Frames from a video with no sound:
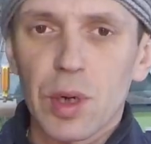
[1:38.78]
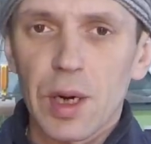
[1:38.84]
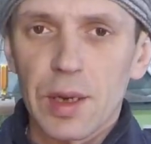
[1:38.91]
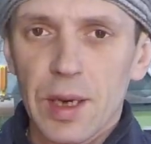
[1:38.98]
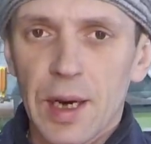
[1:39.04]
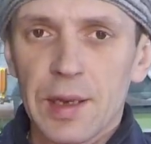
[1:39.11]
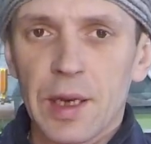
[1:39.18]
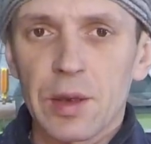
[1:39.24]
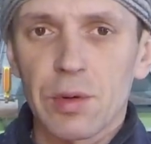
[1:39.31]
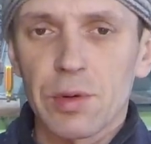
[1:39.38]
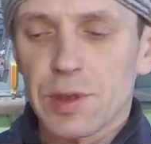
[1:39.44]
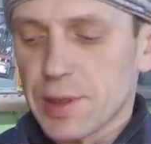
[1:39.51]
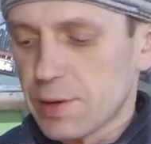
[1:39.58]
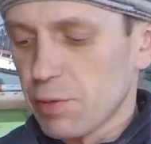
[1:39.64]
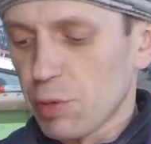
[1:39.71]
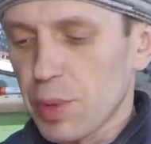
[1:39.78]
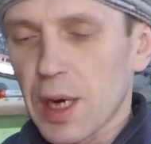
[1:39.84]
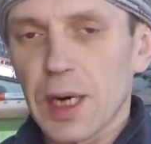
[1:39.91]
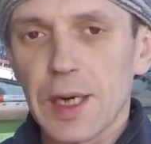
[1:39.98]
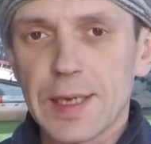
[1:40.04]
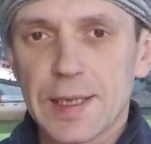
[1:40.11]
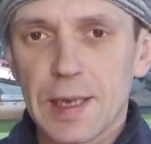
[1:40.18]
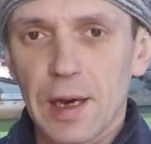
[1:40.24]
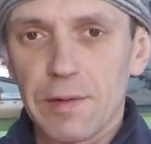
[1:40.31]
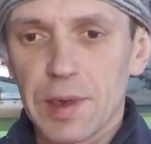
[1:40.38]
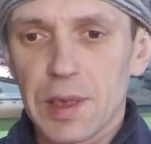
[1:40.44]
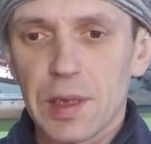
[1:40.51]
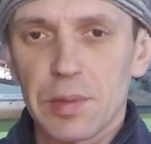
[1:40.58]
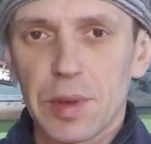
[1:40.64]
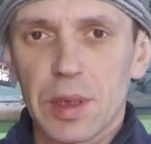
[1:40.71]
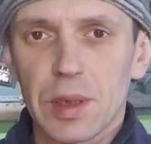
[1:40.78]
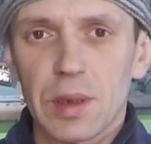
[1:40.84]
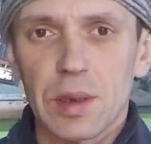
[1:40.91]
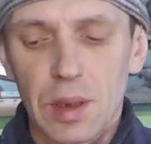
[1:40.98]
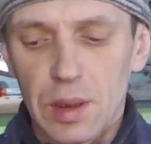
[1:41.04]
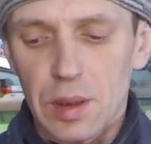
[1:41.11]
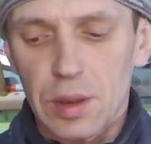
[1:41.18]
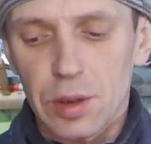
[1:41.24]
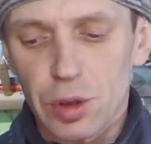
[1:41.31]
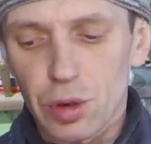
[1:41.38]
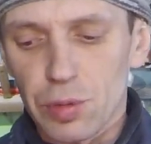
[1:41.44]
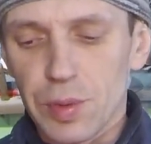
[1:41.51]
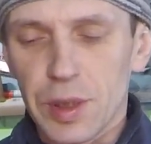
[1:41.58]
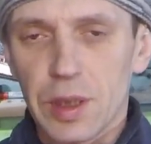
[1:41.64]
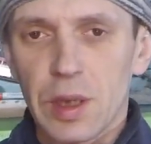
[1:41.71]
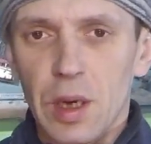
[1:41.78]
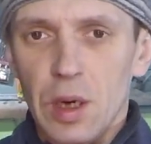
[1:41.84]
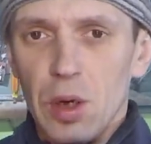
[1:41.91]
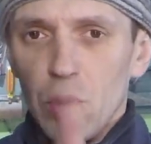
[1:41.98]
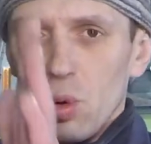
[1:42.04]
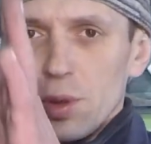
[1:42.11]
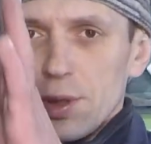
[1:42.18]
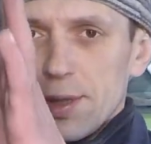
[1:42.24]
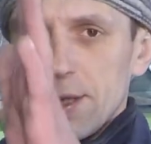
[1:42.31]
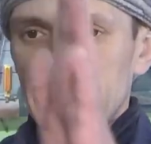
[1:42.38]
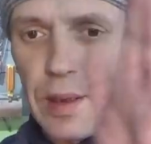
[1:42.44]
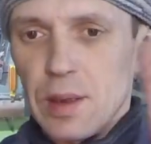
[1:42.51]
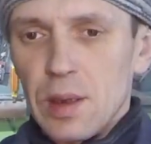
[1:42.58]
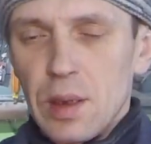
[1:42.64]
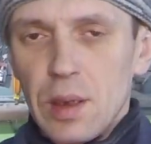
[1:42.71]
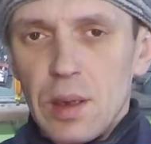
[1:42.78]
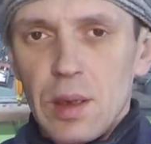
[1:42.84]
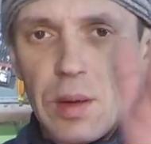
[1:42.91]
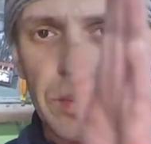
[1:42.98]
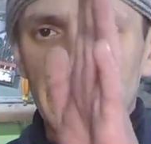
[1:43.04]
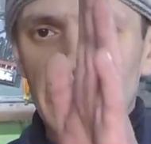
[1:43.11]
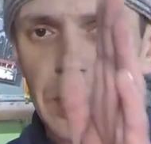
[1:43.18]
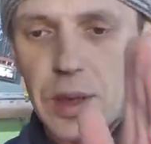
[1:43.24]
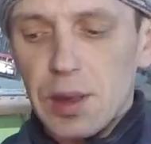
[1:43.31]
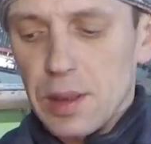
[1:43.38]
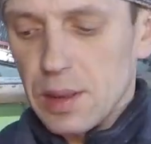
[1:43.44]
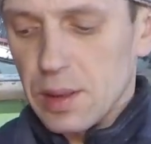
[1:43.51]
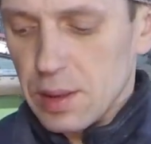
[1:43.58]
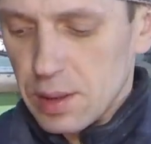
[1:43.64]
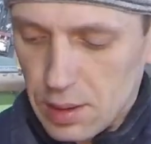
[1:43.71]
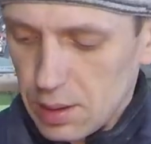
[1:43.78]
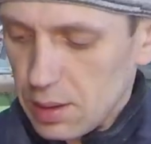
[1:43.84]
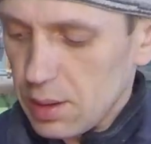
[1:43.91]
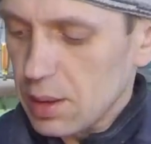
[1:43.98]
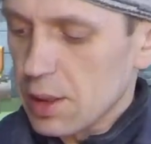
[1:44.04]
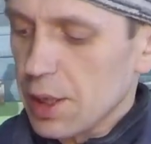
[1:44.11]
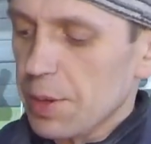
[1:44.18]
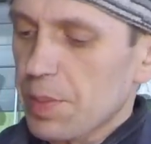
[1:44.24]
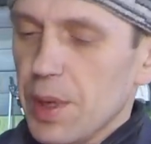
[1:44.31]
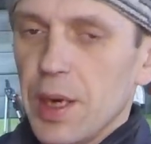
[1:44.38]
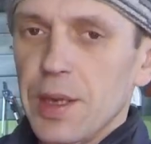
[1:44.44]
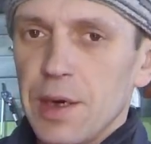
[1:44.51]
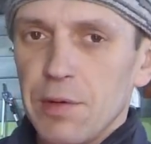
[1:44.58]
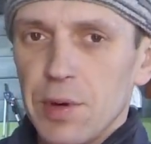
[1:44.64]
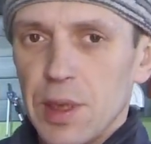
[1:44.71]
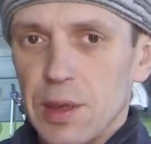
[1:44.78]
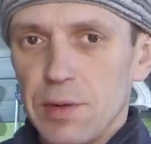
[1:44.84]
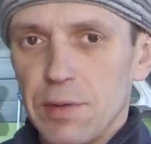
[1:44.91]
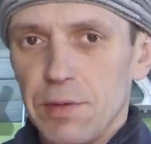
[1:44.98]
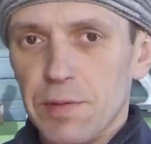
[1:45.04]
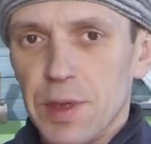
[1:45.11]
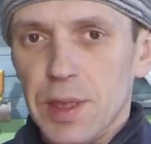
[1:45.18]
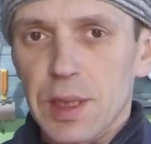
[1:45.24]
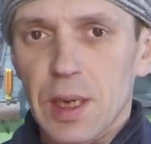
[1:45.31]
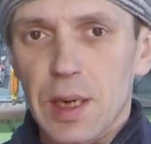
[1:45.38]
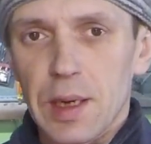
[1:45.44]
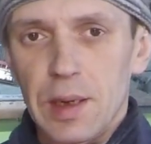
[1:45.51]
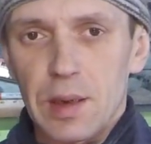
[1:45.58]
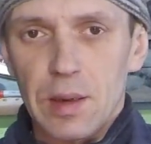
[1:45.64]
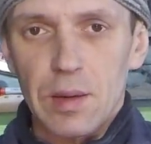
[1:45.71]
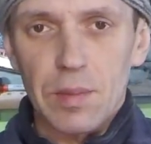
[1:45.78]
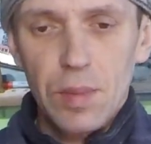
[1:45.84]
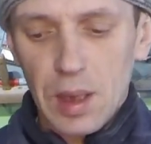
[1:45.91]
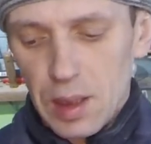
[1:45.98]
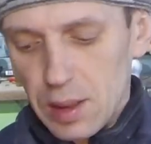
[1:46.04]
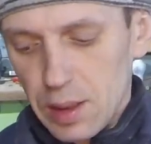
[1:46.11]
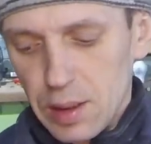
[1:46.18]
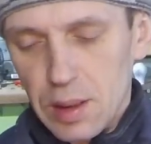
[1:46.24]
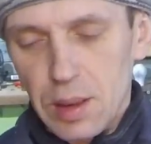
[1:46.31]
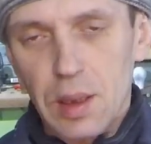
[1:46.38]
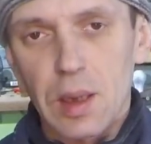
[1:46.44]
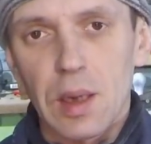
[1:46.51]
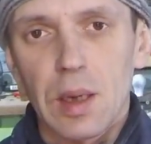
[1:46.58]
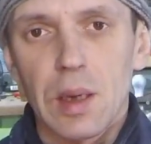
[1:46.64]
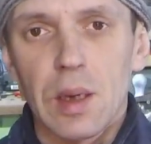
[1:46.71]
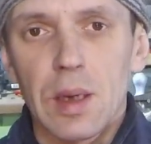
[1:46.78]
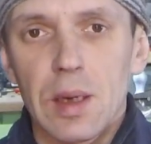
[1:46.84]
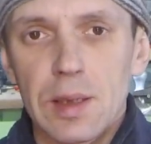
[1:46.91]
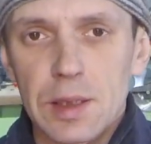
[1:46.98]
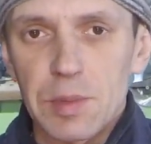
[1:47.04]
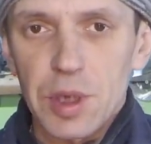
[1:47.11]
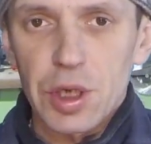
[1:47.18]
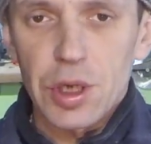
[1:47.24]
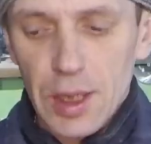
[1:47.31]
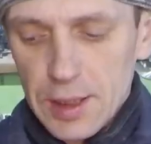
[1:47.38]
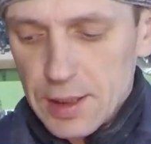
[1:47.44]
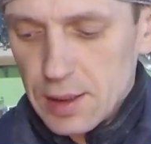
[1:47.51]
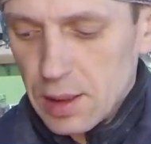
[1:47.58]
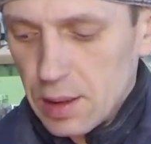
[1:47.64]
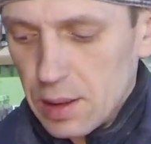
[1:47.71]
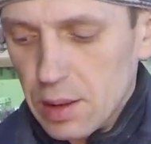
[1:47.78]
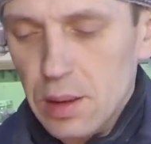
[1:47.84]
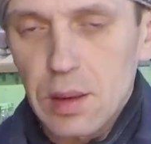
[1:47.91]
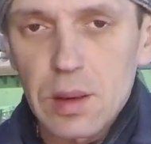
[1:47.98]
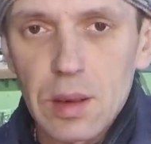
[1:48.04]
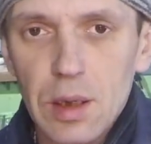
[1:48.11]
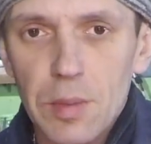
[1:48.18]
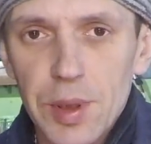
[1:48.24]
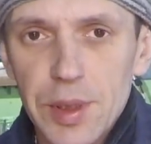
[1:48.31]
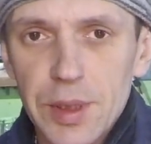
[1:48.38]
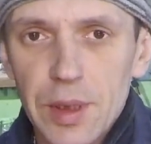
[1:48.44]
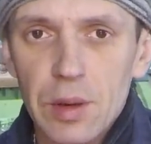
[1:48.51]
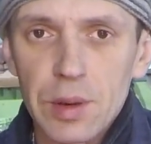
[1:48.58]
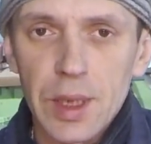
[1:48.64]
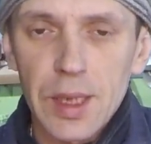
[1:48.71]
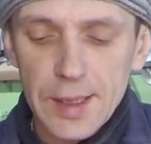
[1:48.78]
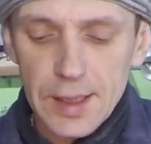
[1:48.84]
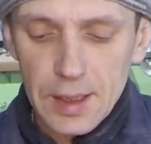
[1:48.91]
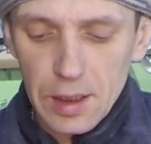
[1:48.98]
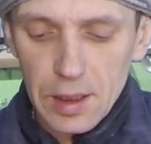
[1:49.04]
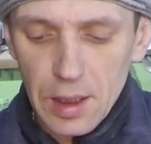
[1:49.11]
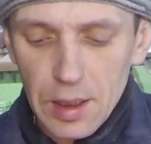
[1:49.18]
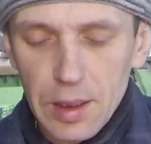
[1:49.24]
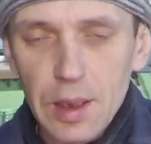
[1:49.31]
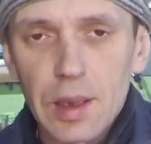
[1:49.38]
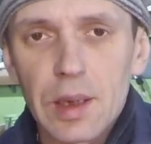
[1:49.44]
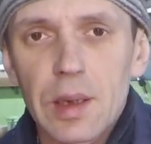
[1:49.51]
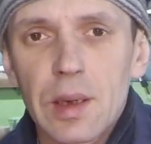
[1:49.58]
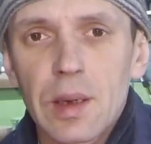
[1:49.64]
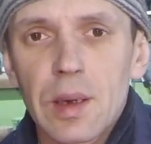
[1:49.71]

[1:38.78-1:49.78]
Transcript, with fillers: кардана, то есть с двумя крестовинами, чтобы оси пилы и крепление вот этого винта могли смещаться на определенное расстояние.